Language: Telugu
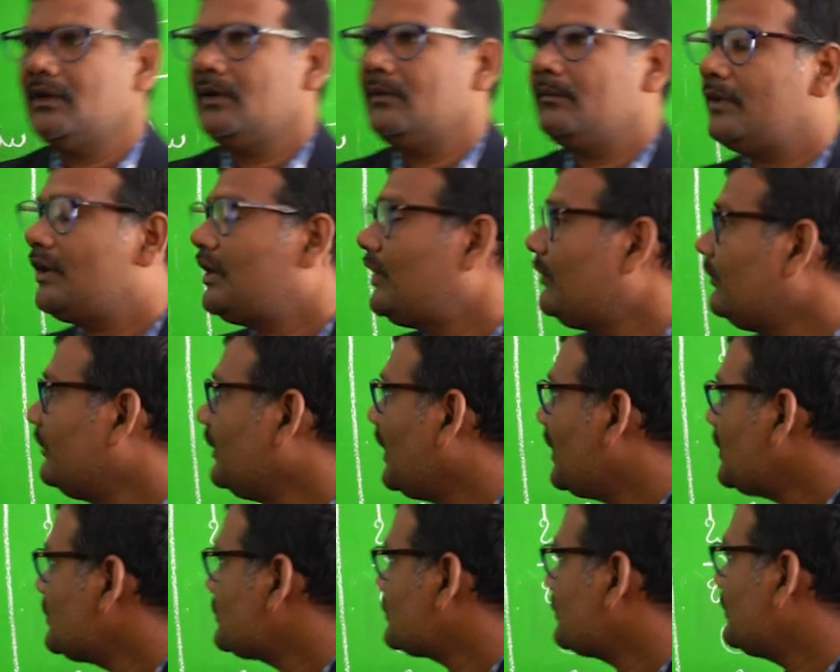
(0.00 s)
మీరు ఇవి
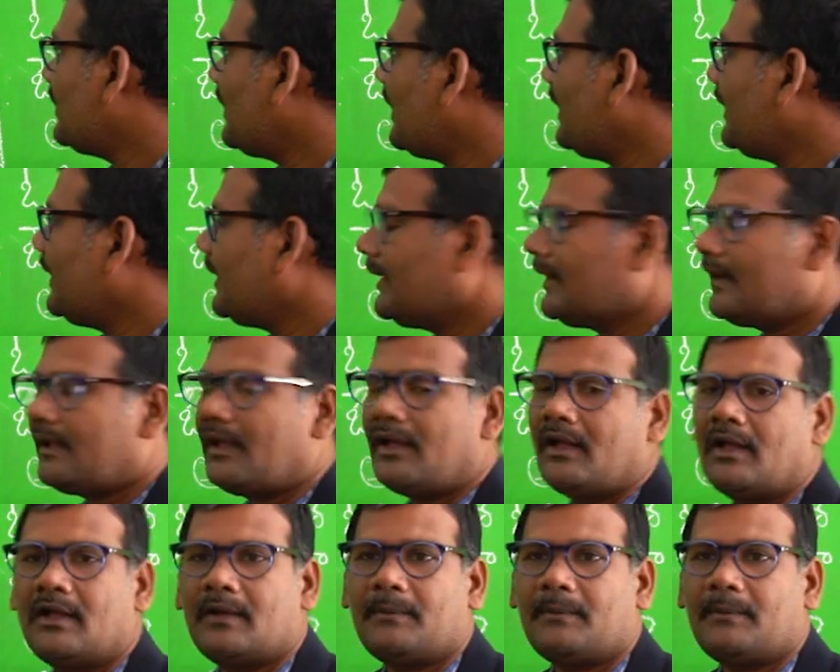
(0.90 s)
నేర్చుకున్నారంటే ఇంక